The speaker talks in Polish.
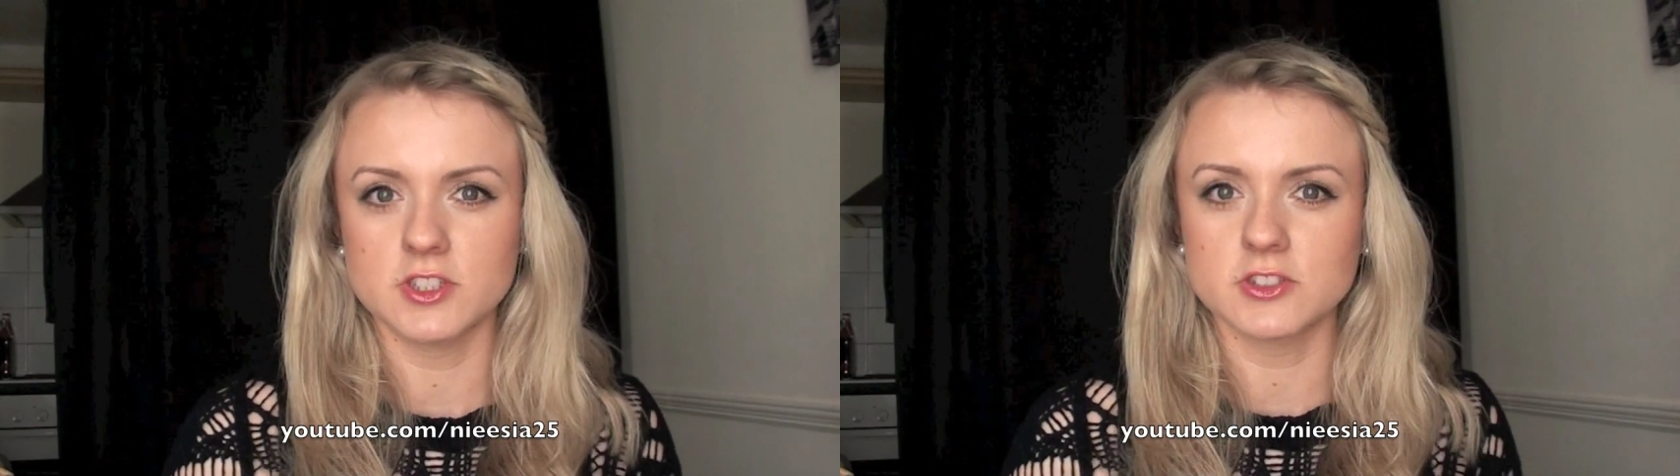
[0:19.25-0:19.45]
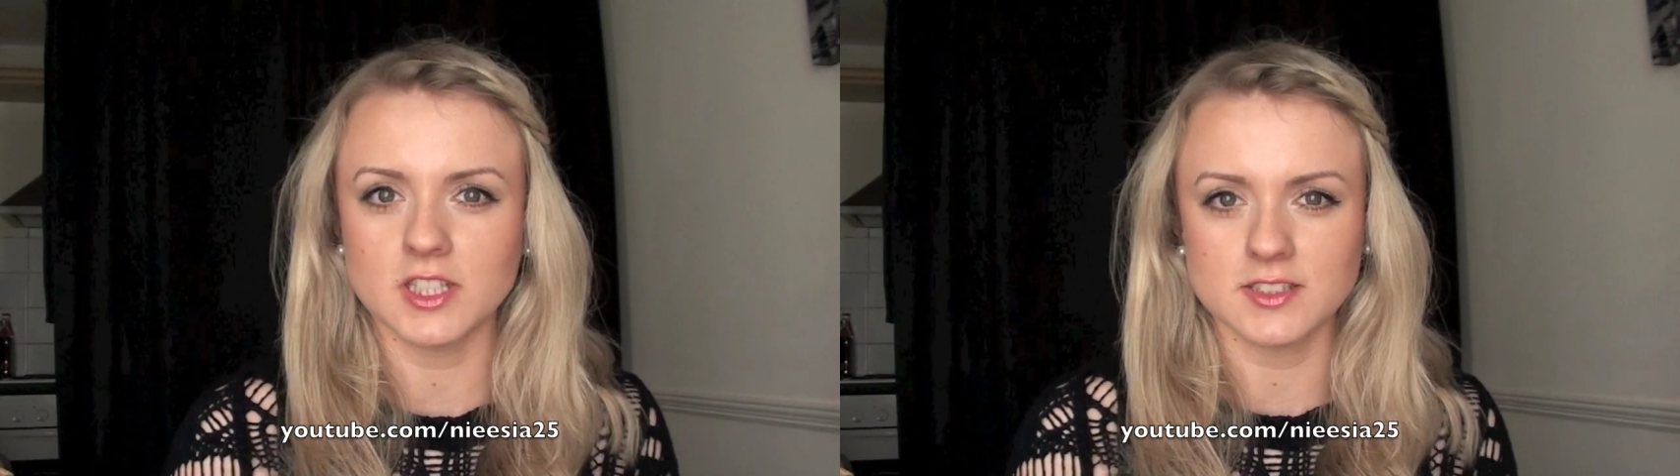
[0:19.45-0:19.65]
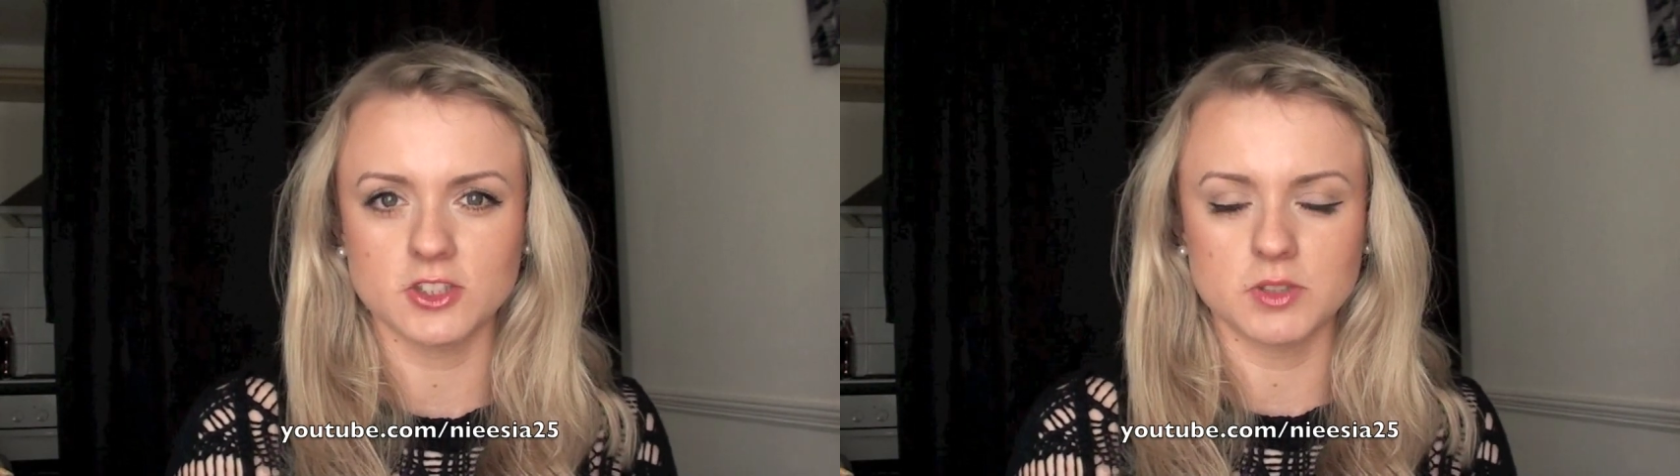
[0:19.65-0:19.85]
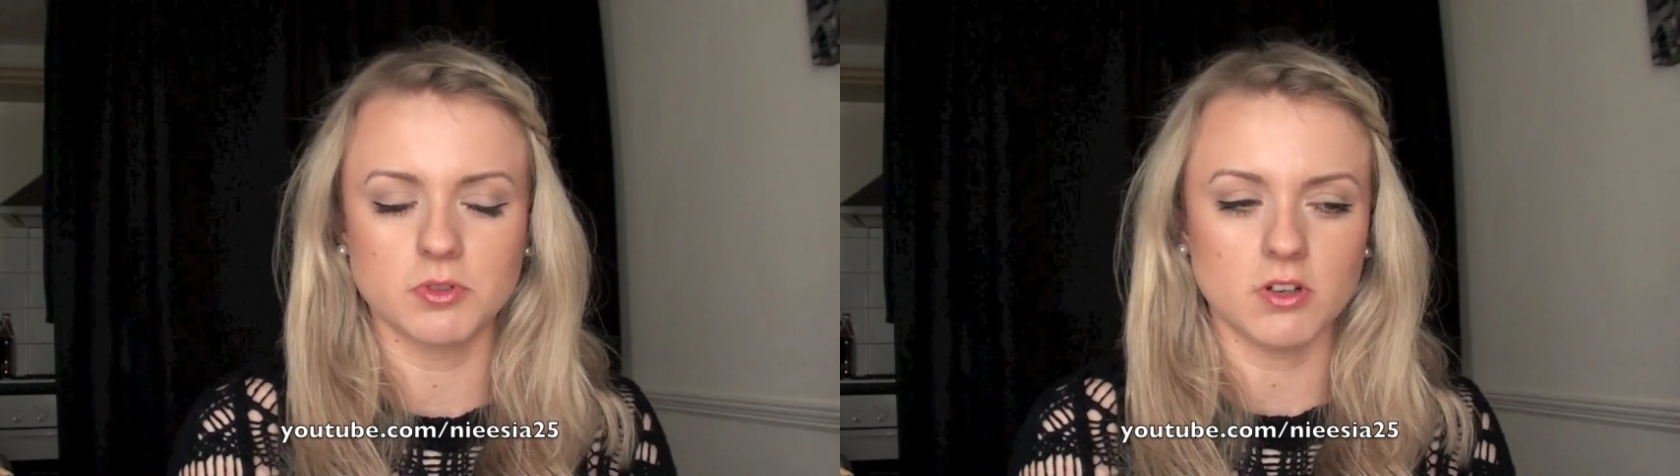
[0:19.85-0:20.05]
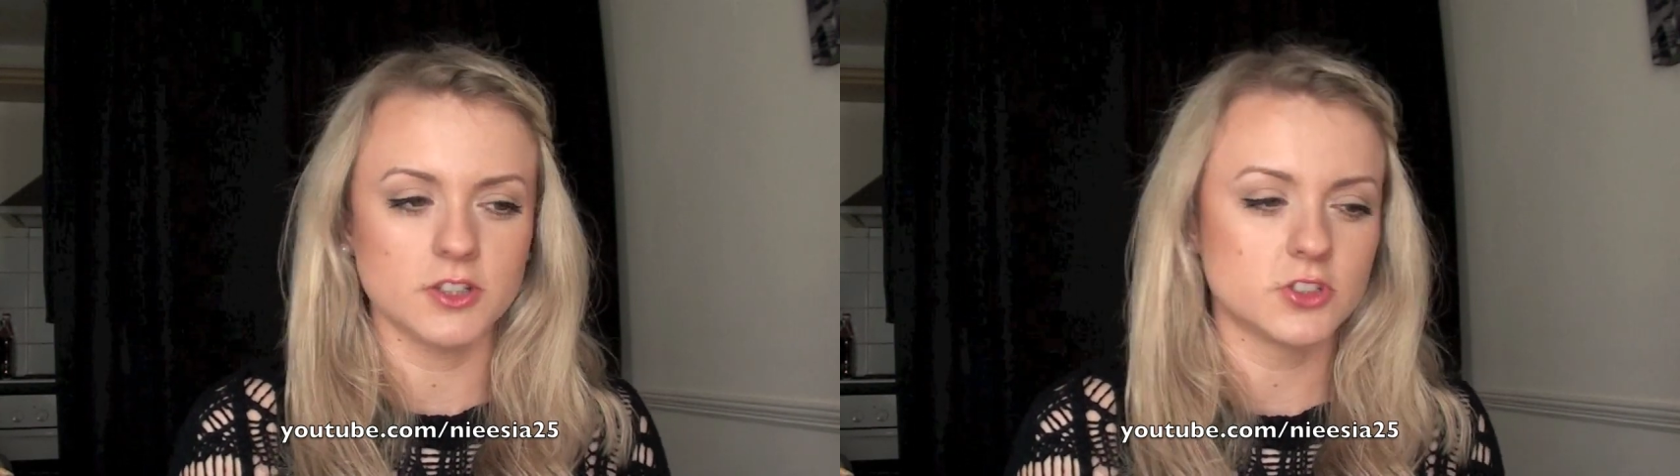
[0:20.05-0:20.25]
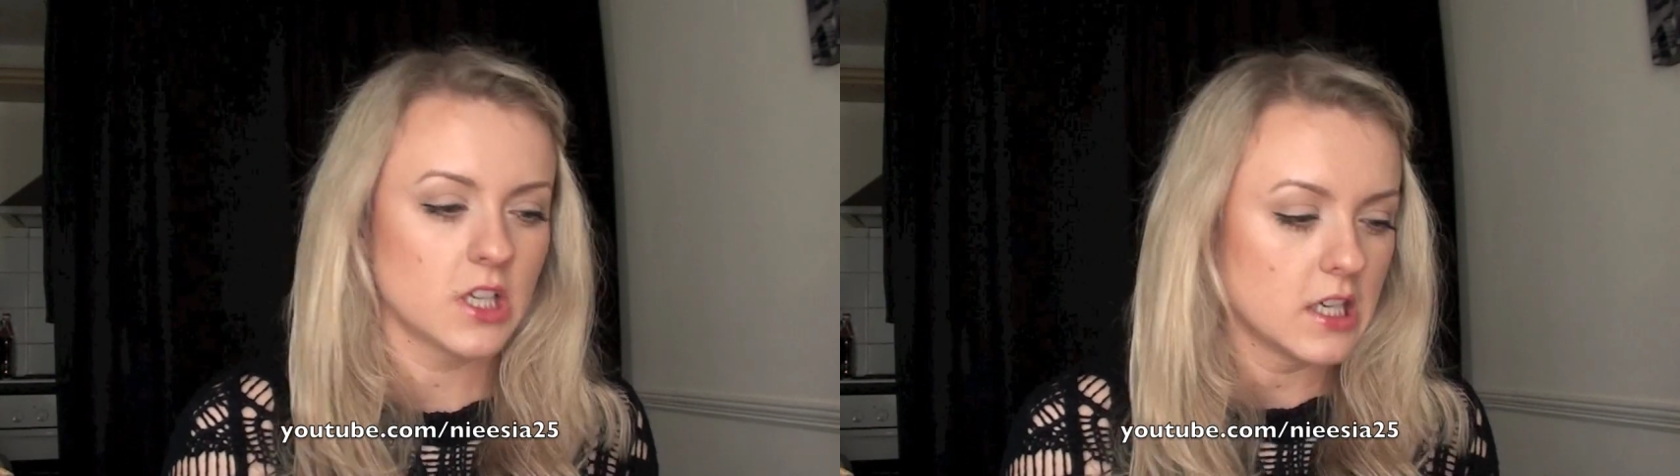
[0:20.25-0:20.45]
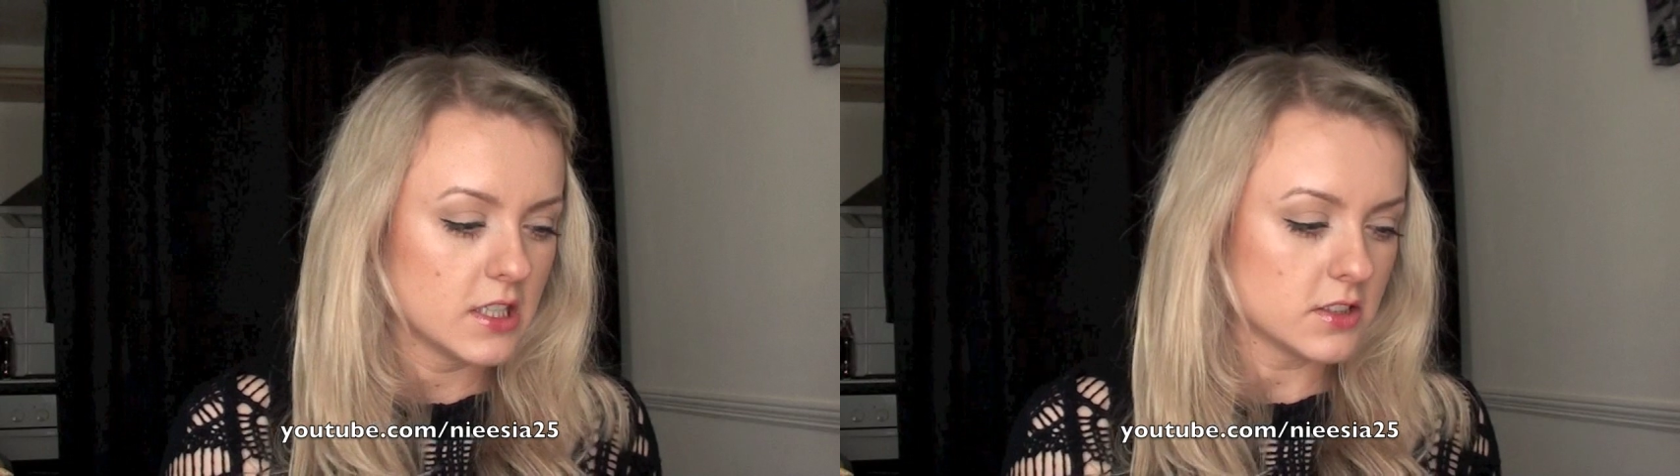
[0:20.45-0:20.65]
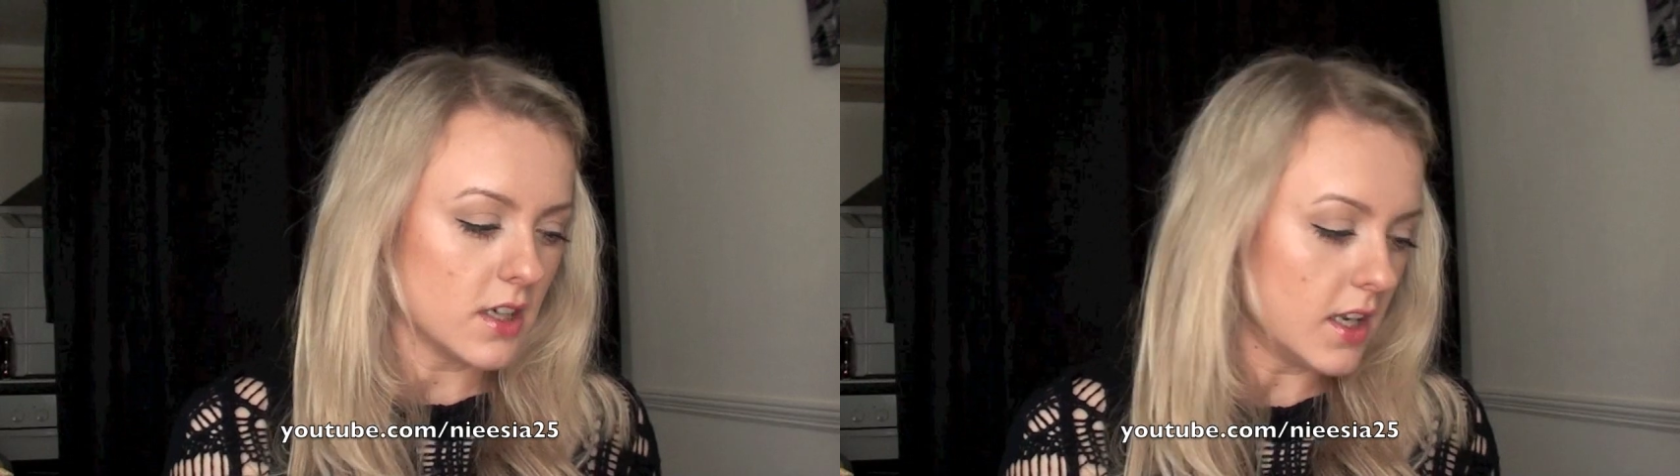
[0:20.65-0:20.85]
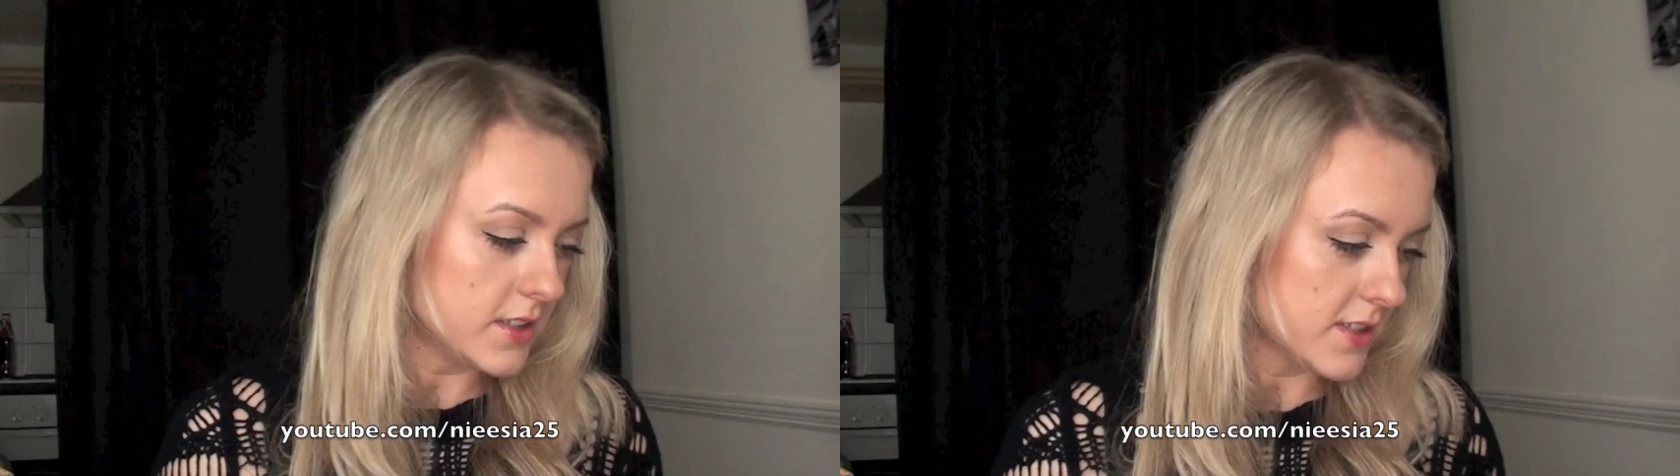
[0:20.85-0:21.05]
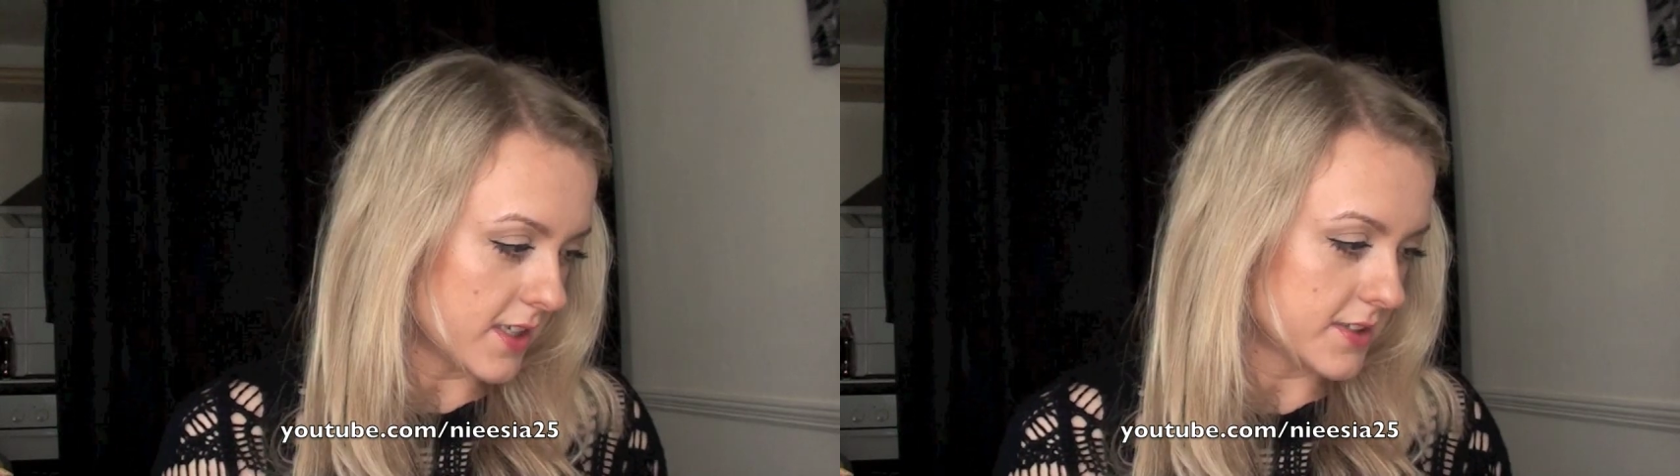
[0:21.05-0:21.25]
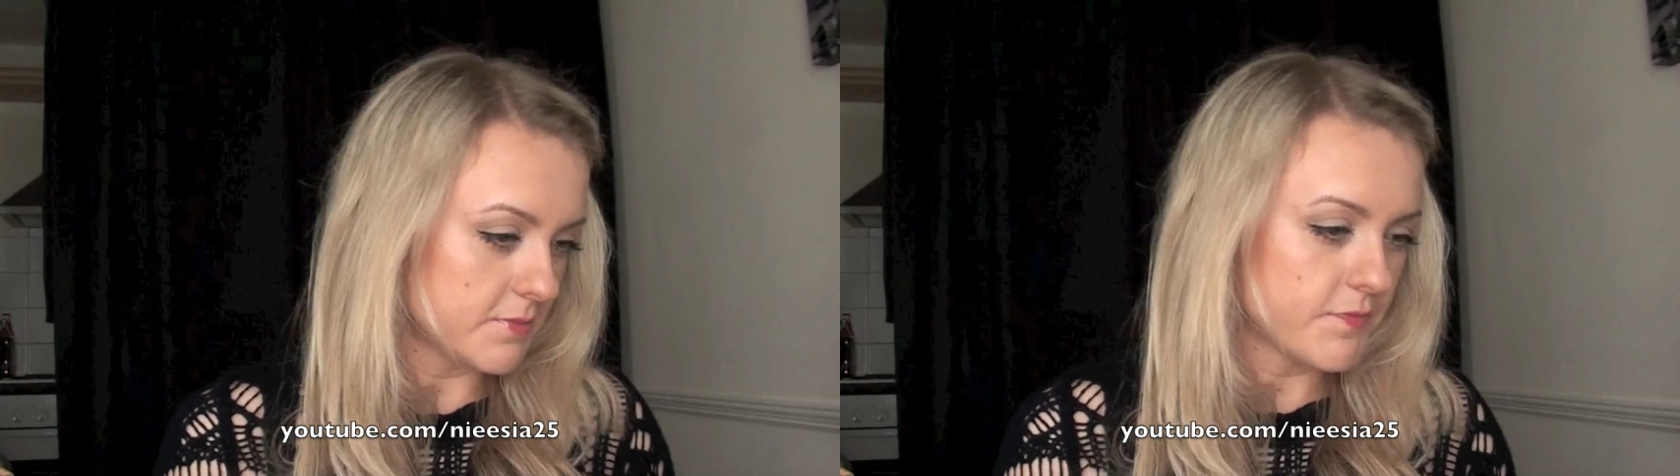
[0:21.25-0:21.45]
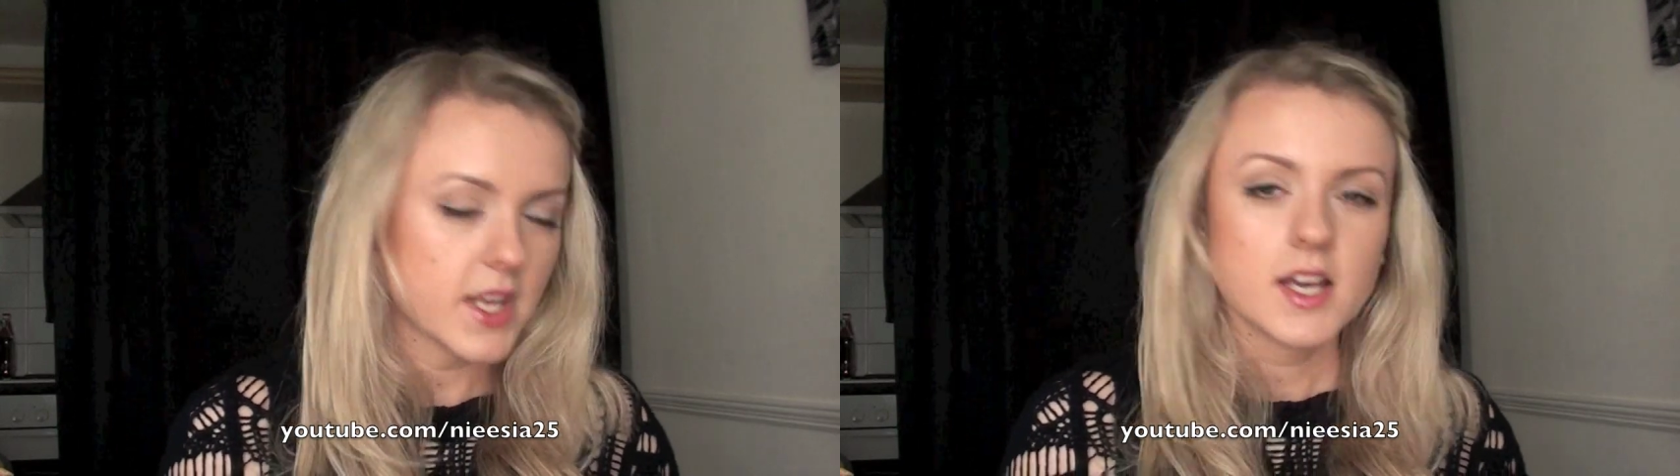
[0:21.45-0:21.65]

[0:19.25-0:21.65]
że ten czas tak szybko leci, no ale niestety.